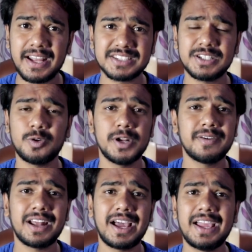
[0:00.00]
कनेक्शन होने
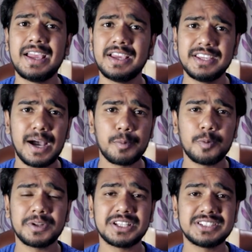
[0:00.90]
वाला है ये
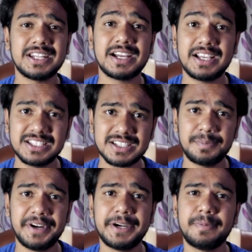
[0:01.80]
आपको पता चलेगा इस
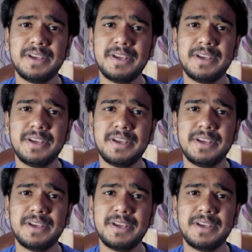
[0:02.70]
अपडेट